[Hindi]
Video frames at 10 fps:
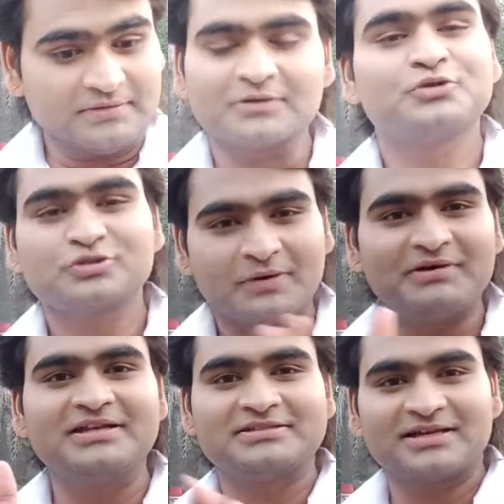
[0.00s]
मतलब कुछ
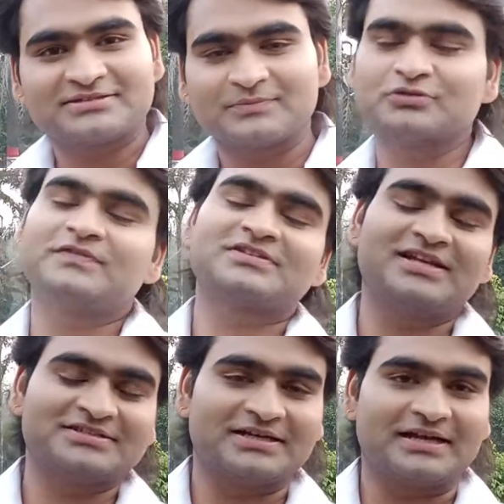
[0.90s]
बवाल नहीं चल रहा सब कुछ फर्स्ट
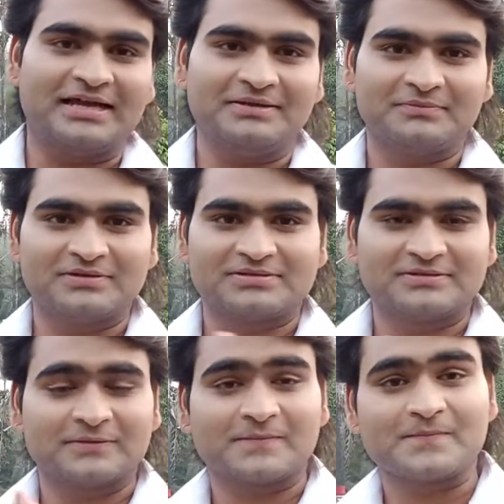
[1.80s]
क्लास चल रहा है आपकी
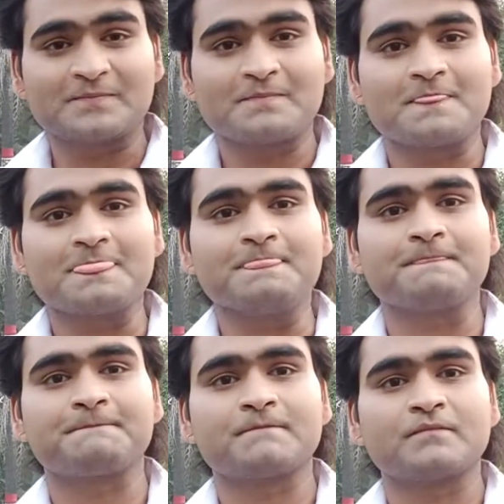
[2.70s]
क्या सोच है भोजपुरी
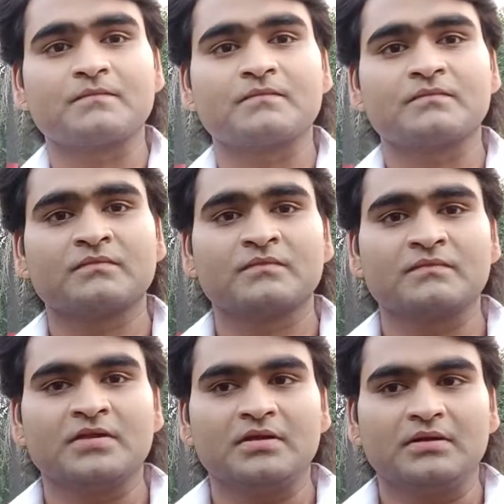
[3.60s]
इंडस्ट्री के बारे में
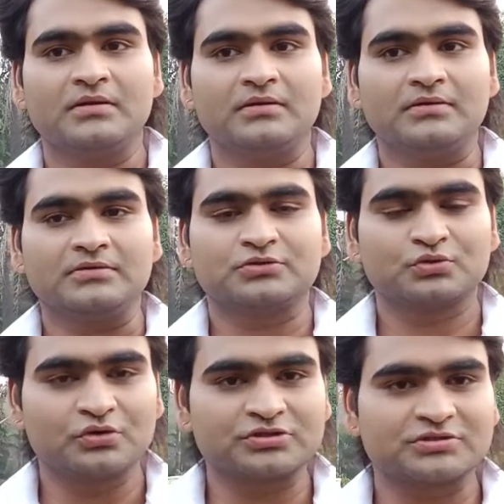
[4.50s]

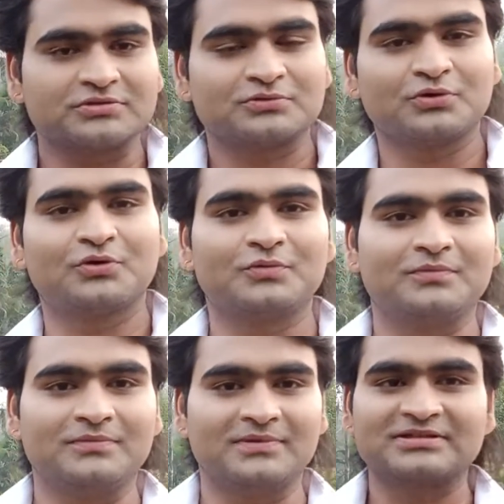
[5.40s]
सोच तो
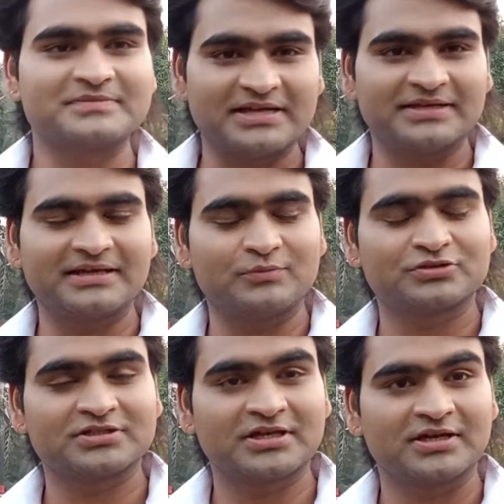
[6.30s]
मैं समझा नहीं क्या
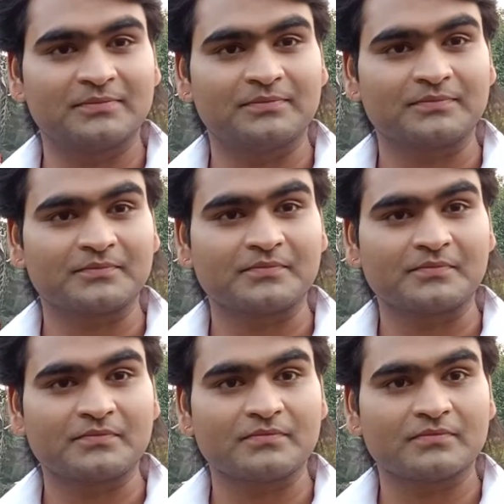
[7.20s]
पूछना चाह रहे हैं क्या
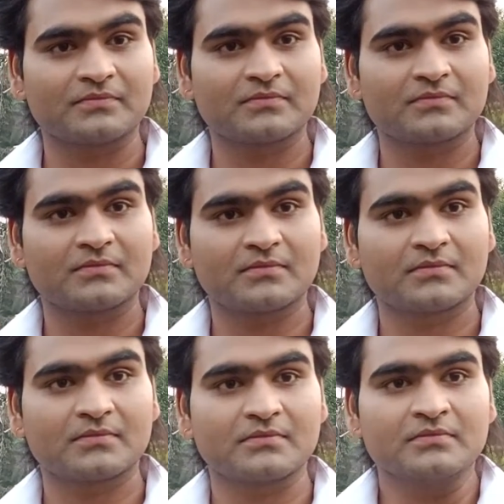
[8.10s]
सोचते हैं
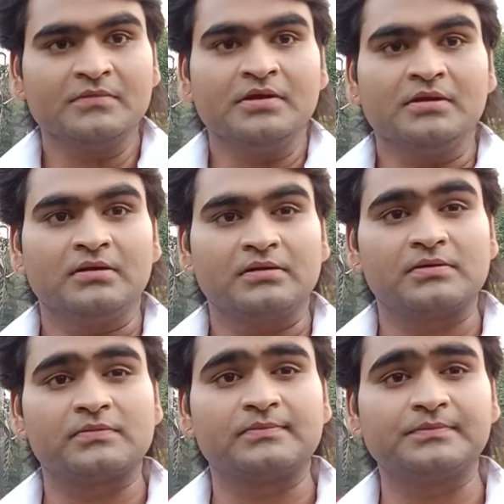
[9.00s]
भोजपुरी में किस तरह
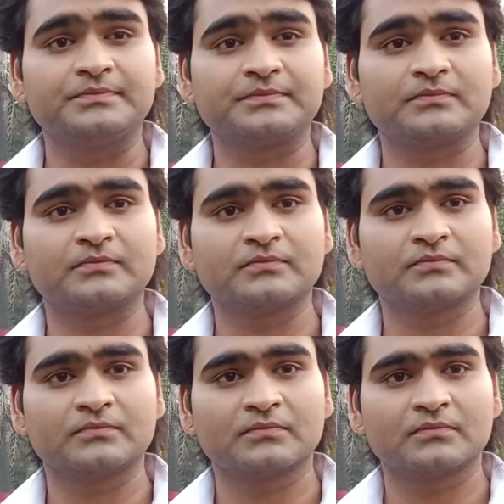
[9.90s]
से
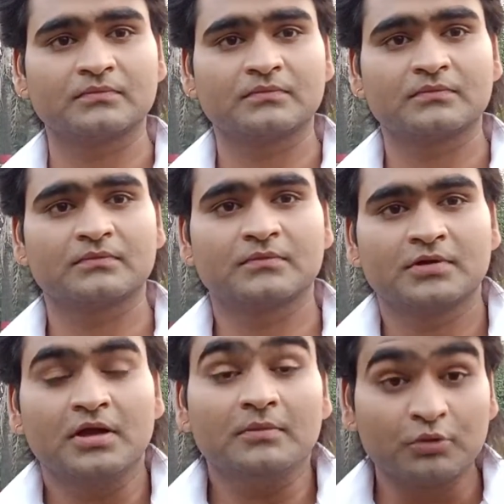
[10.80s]
इंडस्ट्री खड़ी है
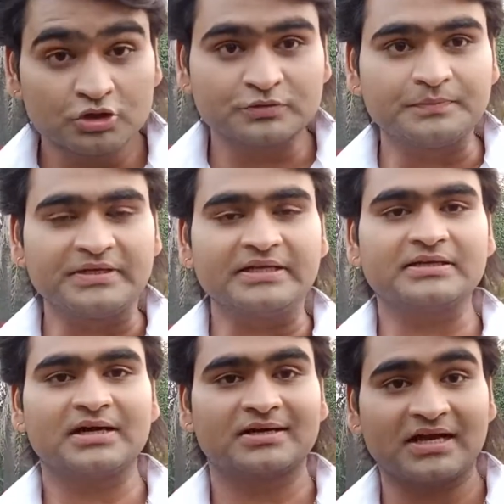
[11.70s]
खड़ी होनी चाहिए भोजपुरी
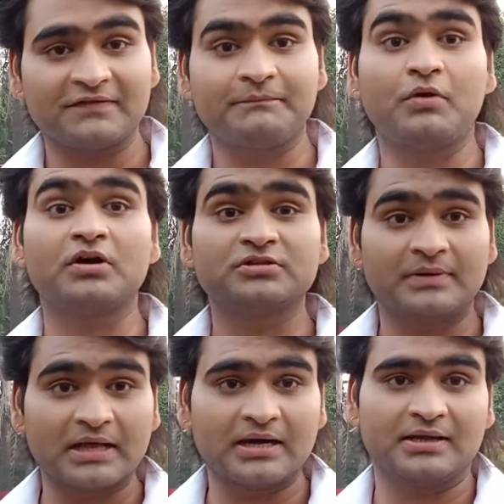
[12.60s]
का ग्राफ बहुत
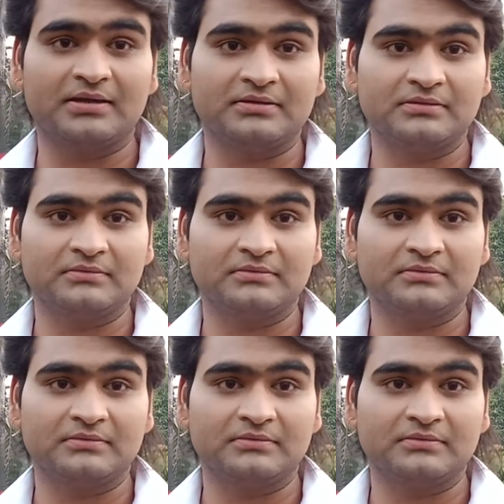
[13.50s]
बड़ा है